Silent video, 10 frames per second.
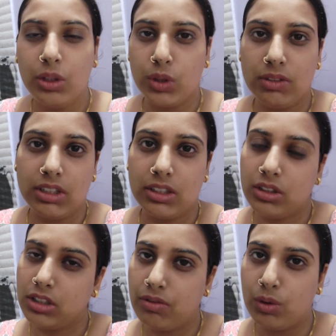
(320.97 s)
तो इस वजह
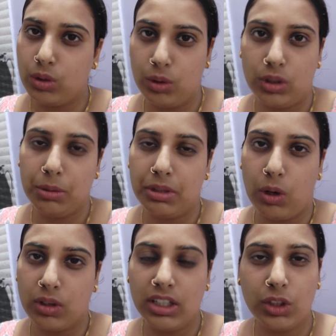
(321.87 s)
से सिर्फ रोटी रोटी रोटी
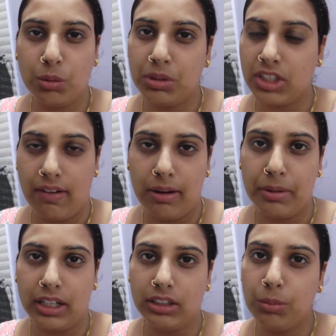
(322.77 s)
बनाऊंगी नहीं तो मैं चावल
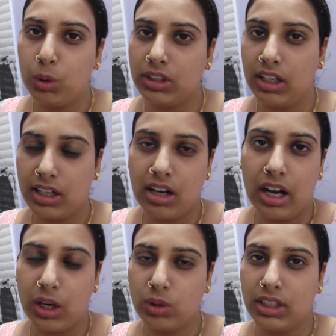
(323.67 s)
बनाती बहुत हल्का
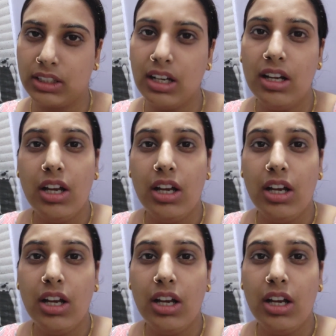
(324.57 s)
खाना हो जाता